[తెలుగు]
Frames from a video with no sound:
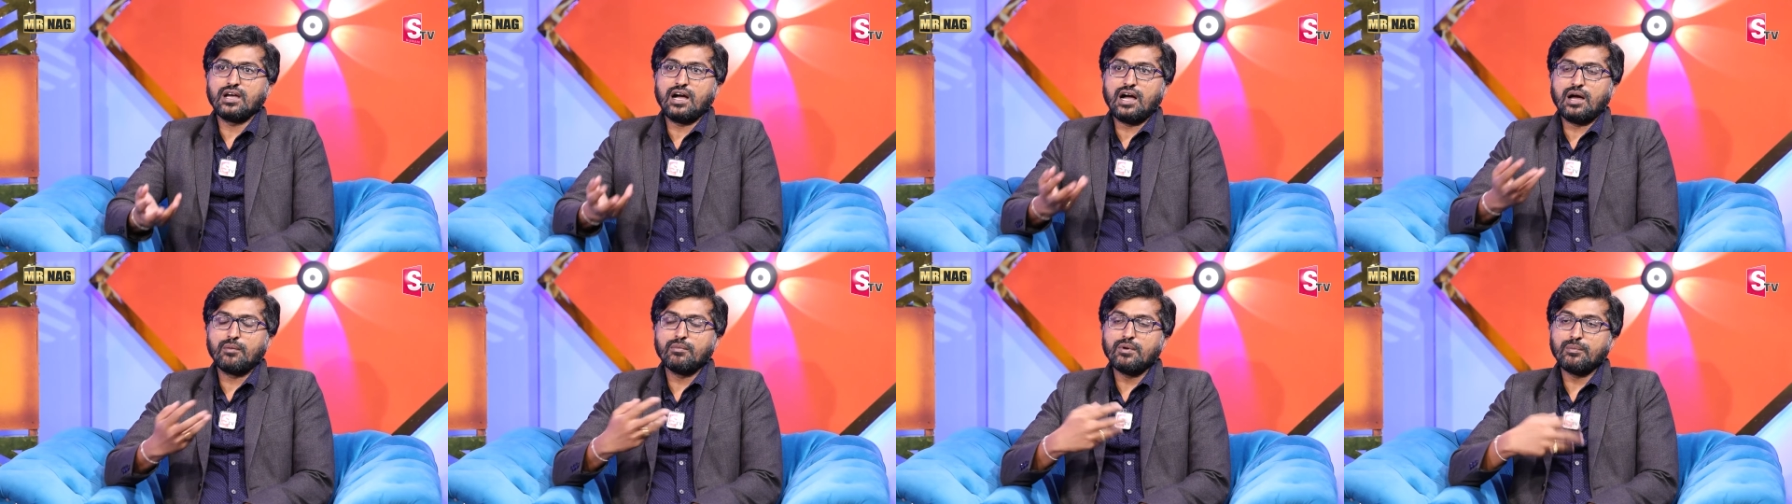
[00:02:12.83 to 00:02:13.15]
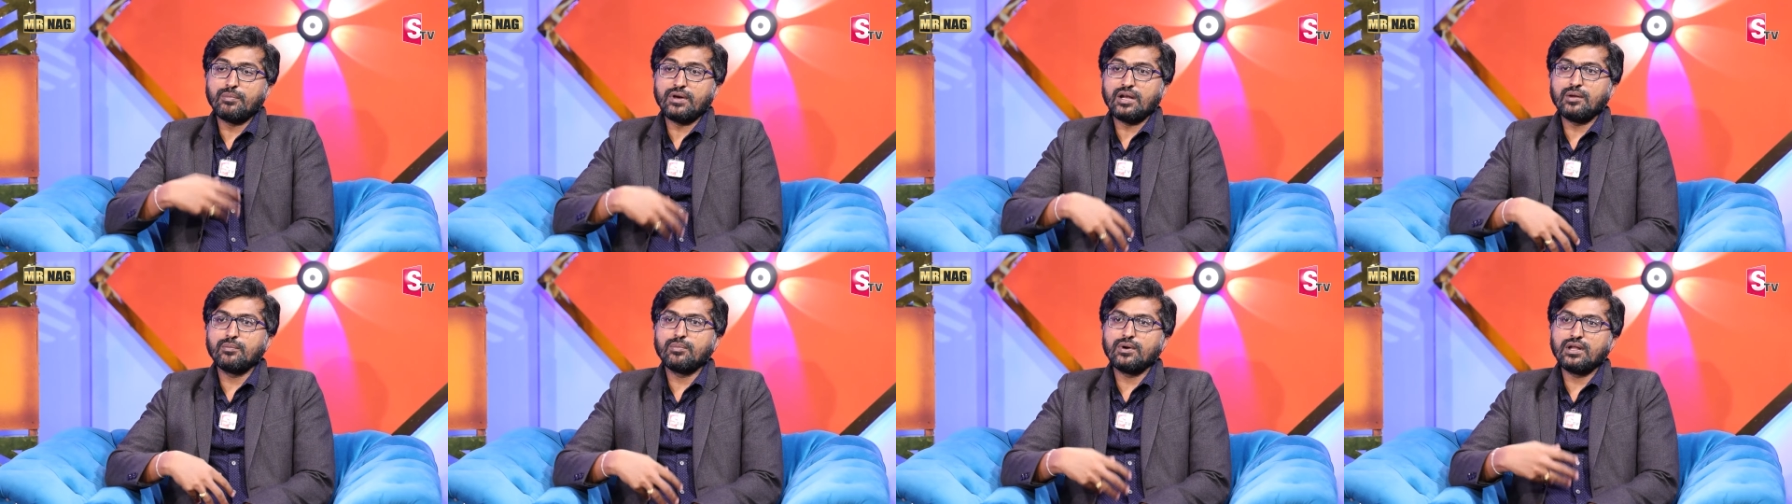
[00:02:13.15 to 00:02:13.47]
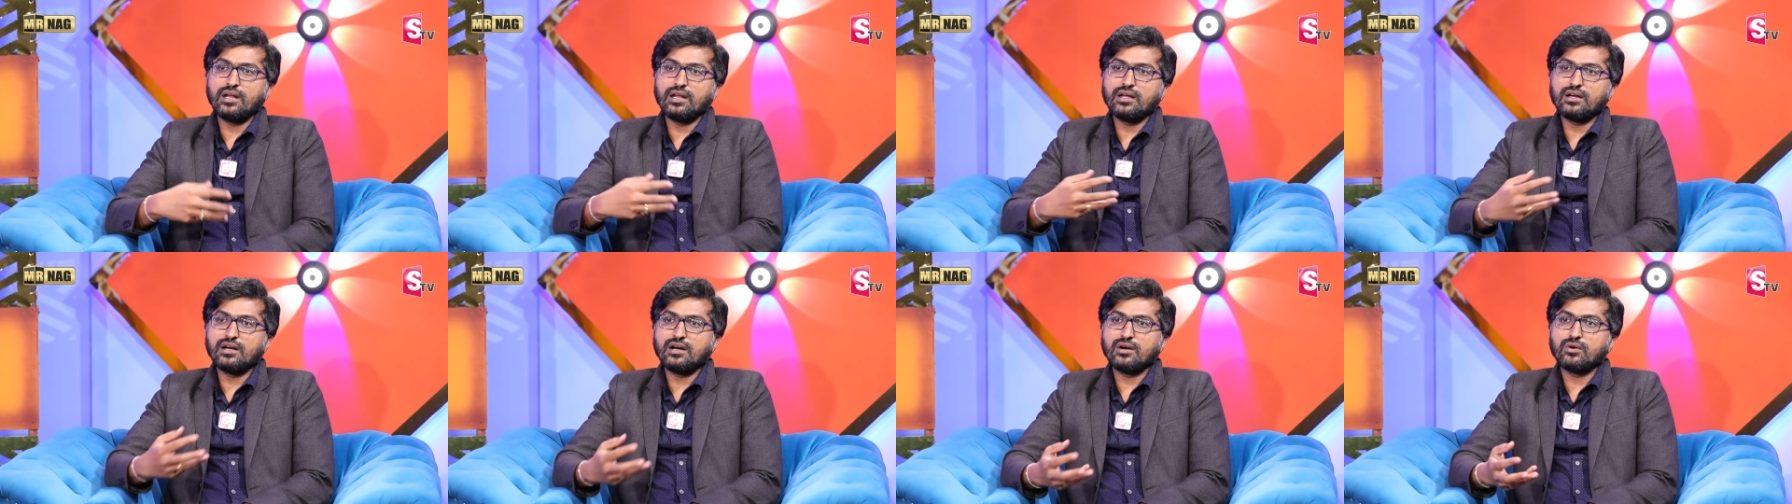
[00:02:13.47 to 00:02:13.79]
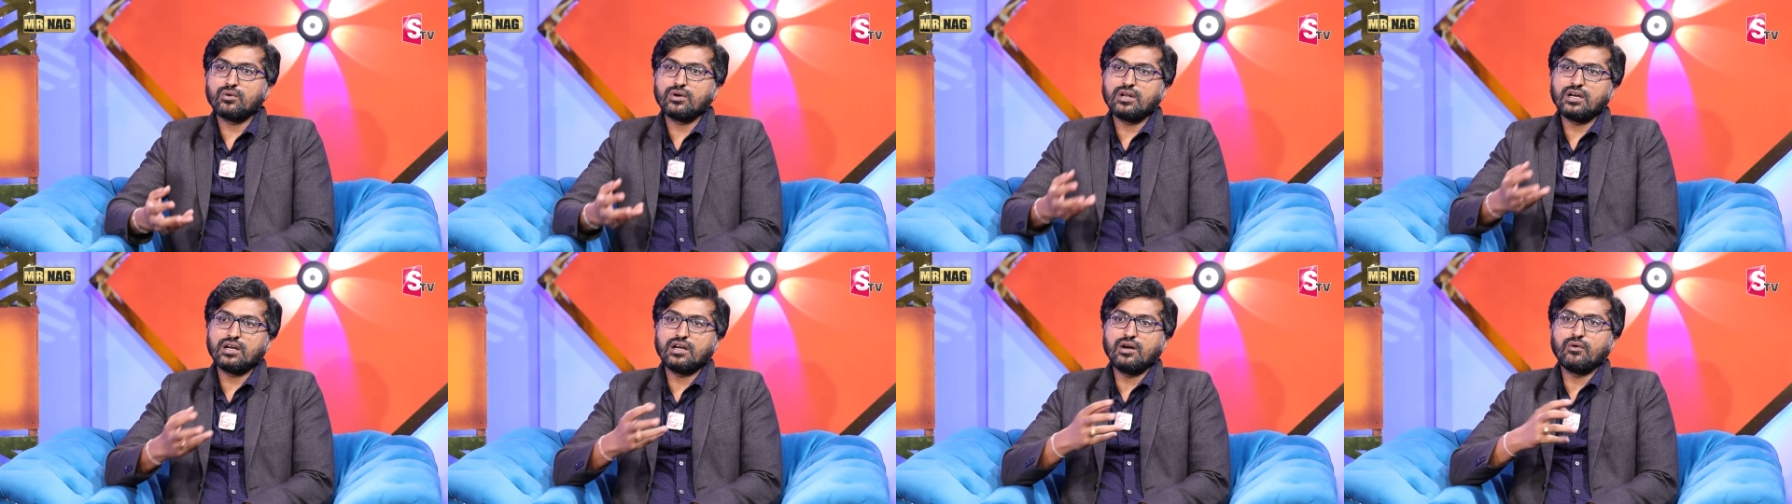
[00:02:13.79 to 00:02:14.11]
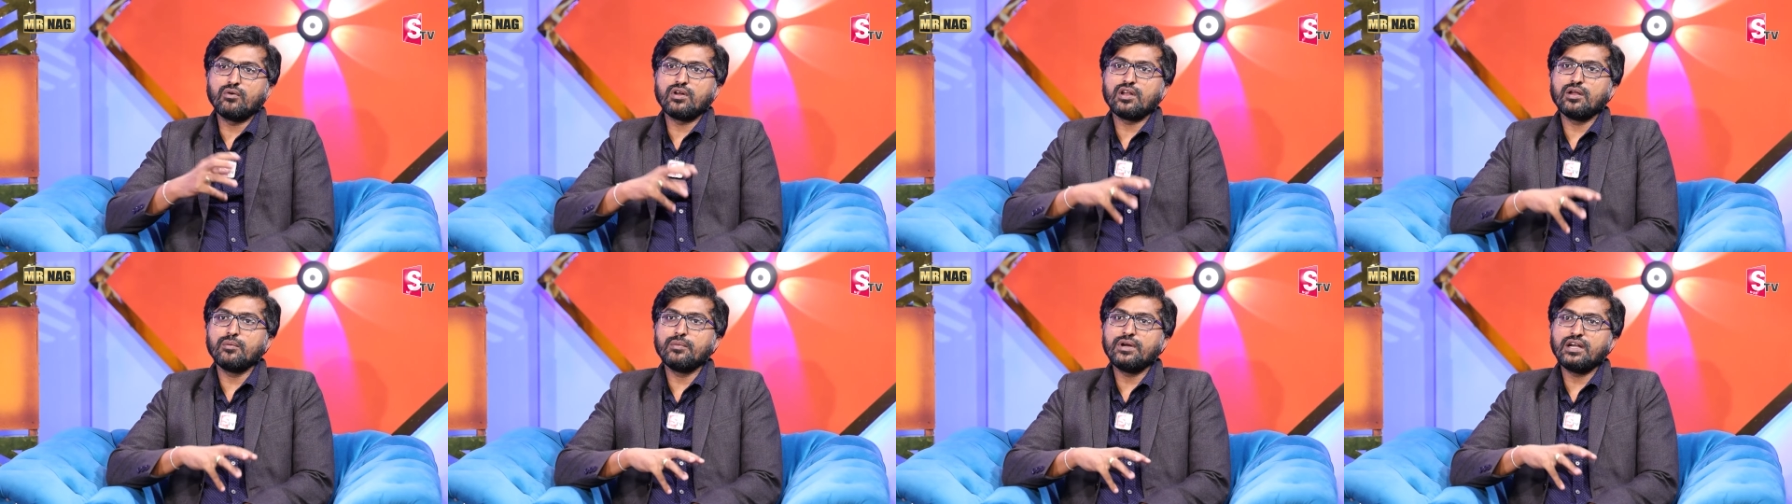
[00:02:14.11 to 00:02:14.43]
ఆమె పరిపాలన కాకుండా
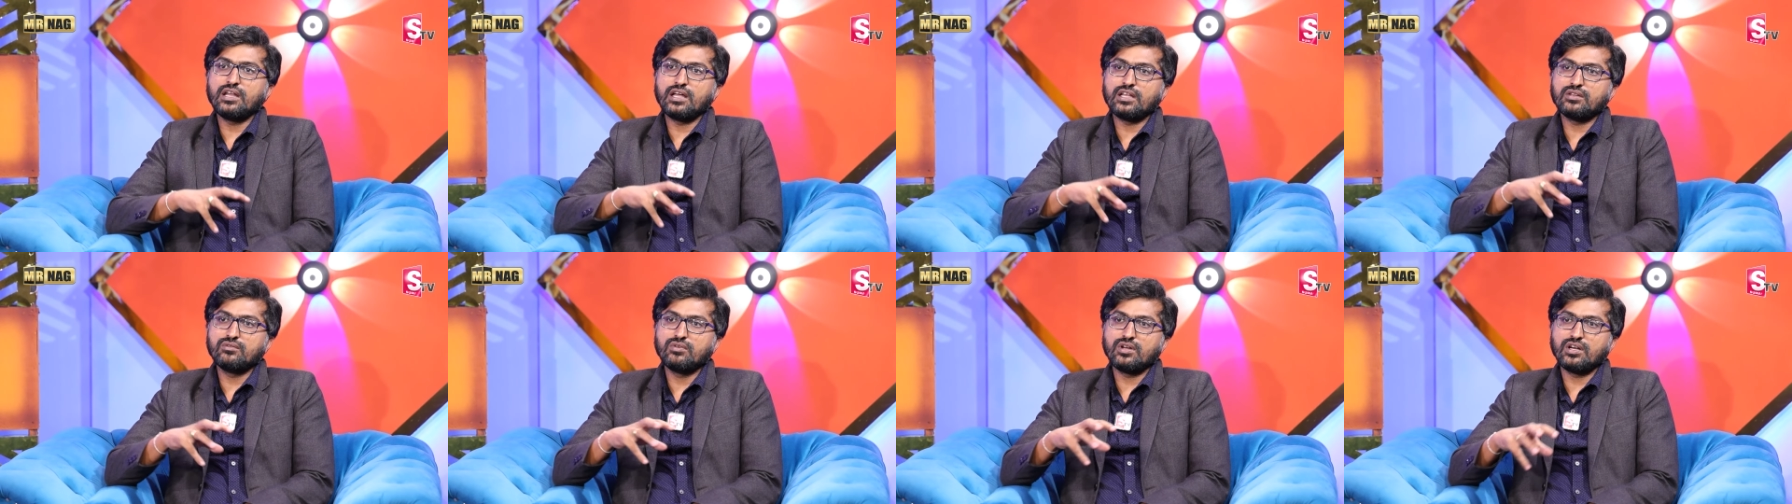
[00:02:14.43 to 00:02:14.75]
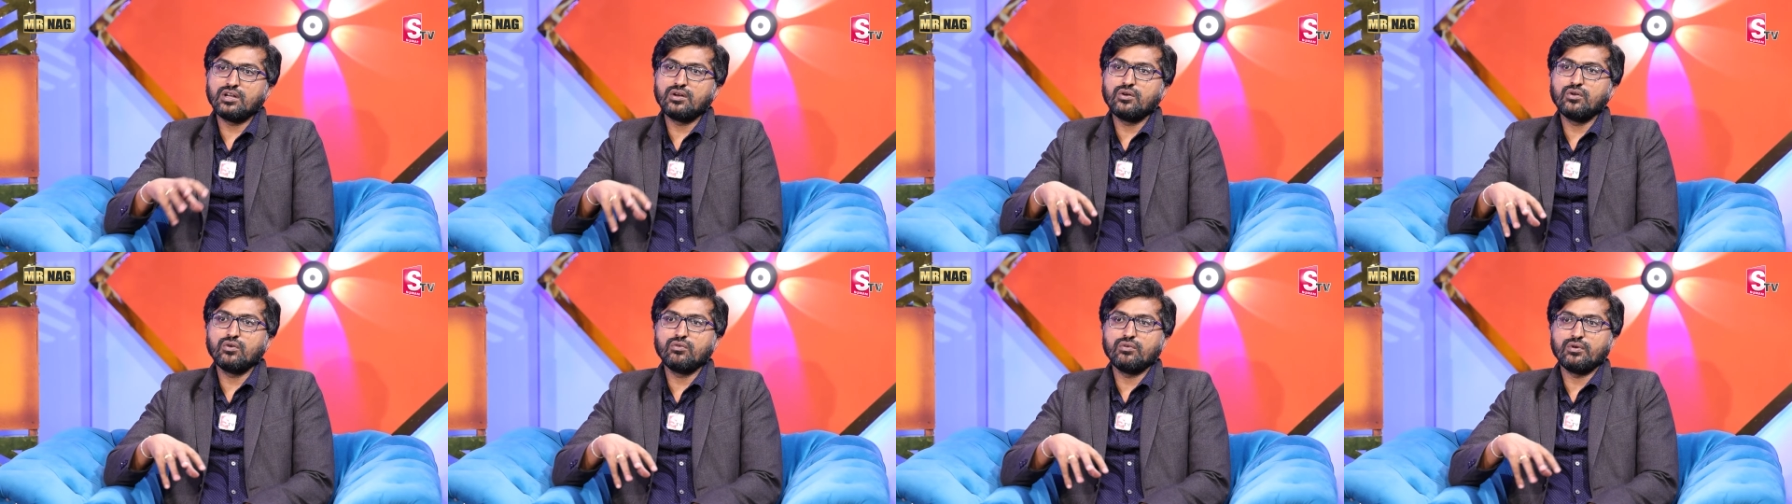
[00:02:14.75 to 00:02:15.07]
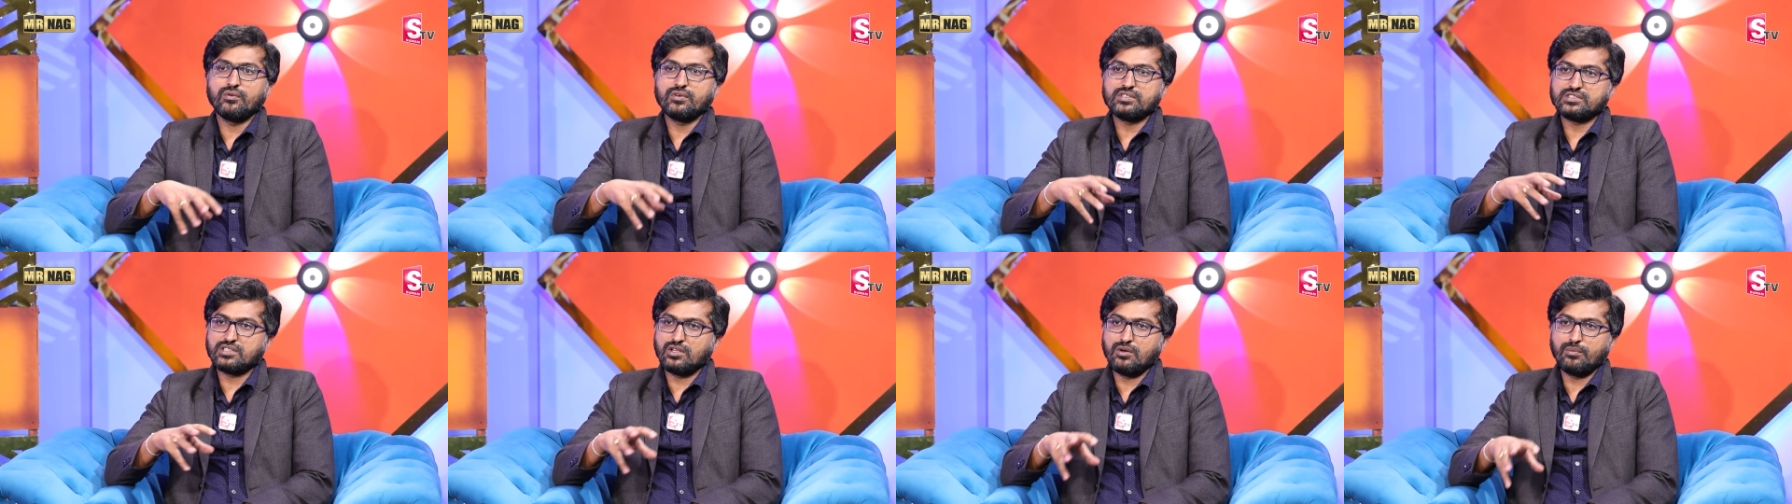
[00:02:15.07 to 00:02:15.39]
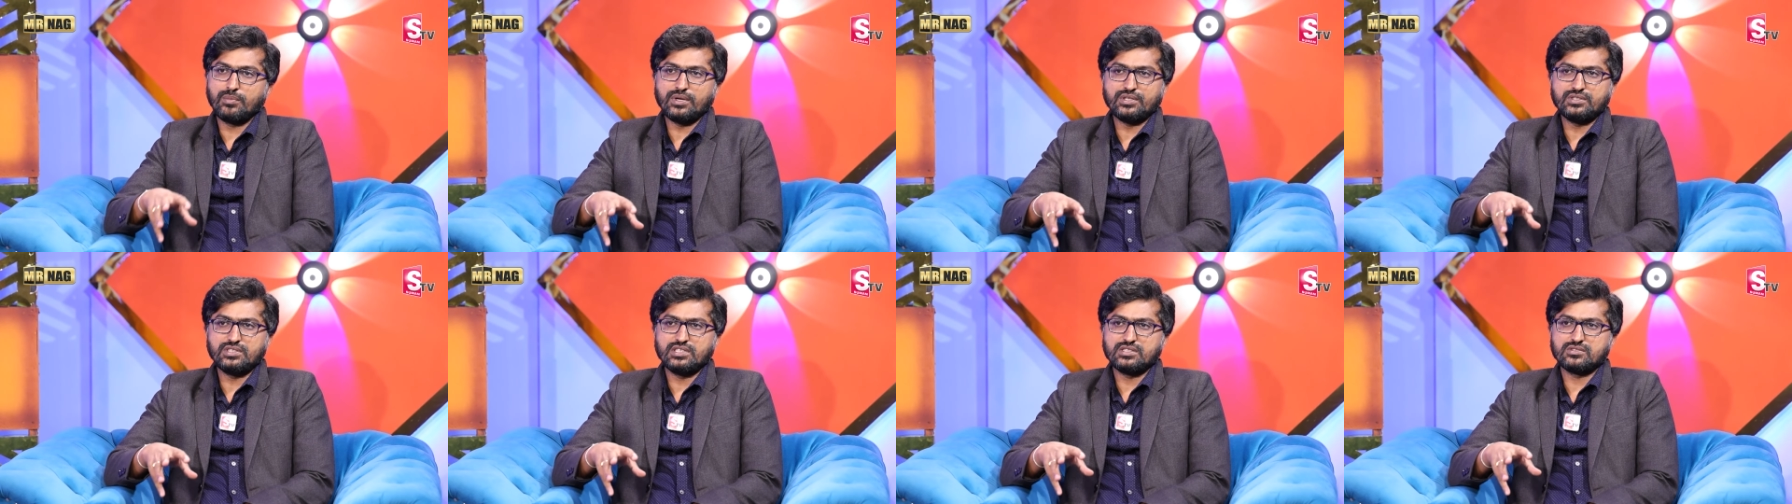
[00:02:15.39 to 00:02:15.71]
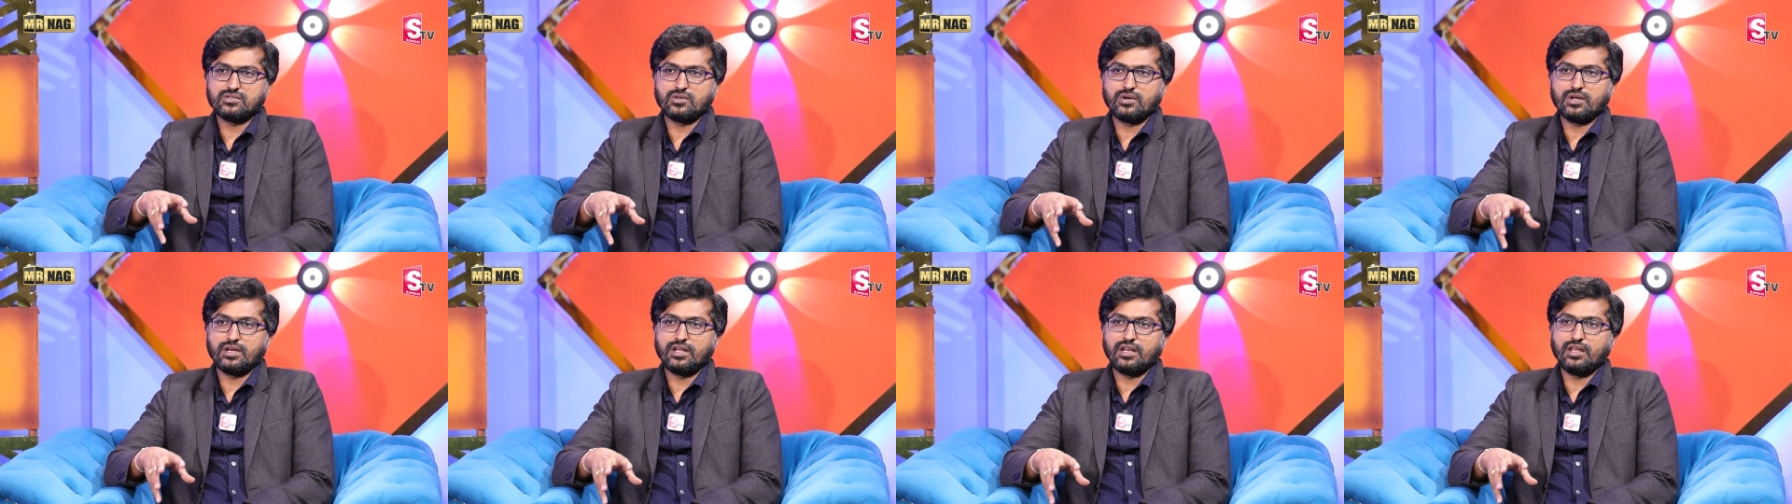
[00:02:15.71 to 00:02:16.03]
గవర్నమెంట్ ఆధ్వర్యంలో వ్యవస్థ వ్యవస్థలు
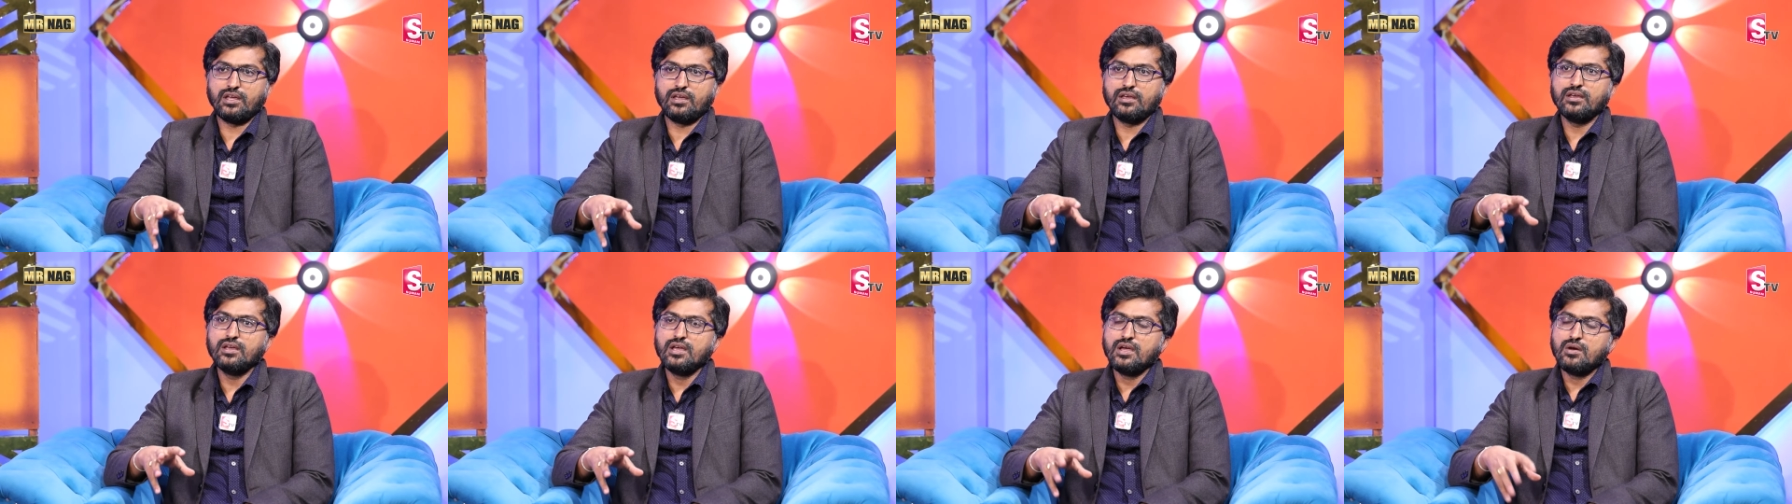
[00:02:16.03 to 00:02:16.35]
పనిచేస్తున్నాయని